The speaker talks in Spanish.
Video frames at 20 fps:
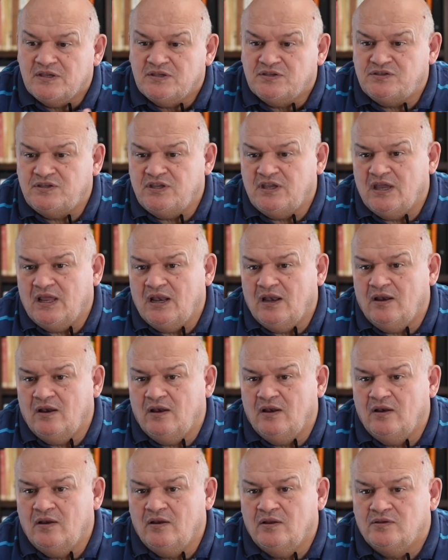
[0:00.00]
Si
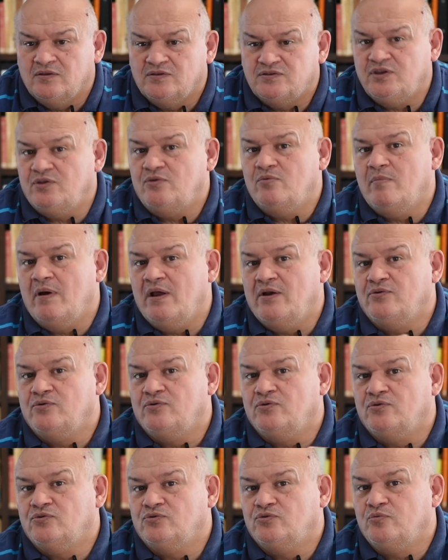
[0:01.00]
el ser humano
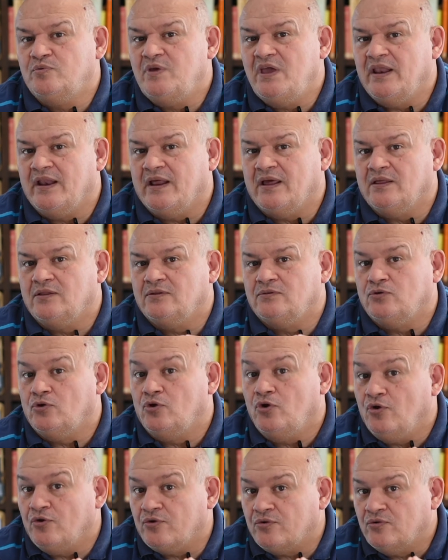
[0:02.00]
no tuviera
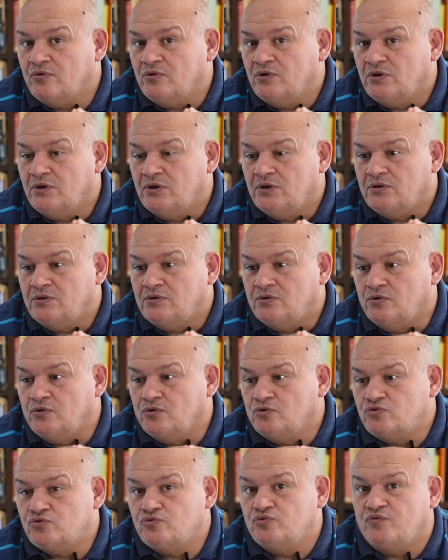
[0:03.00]
dolor,
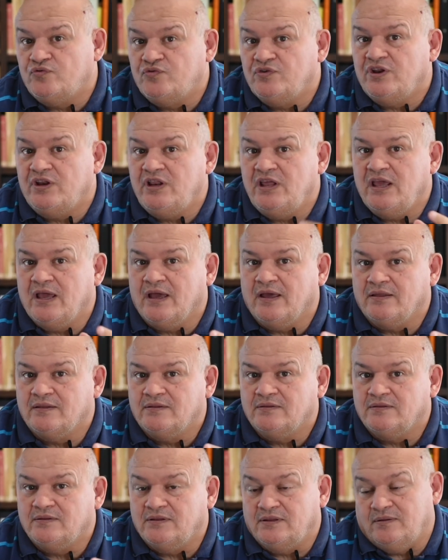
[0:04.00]
no
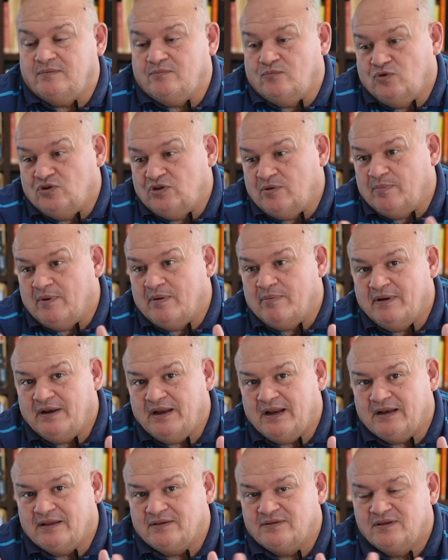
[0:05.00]
sufriría de múltiples
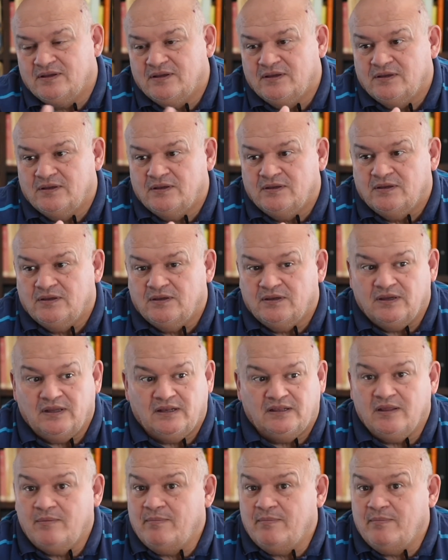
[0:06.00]
maneras, el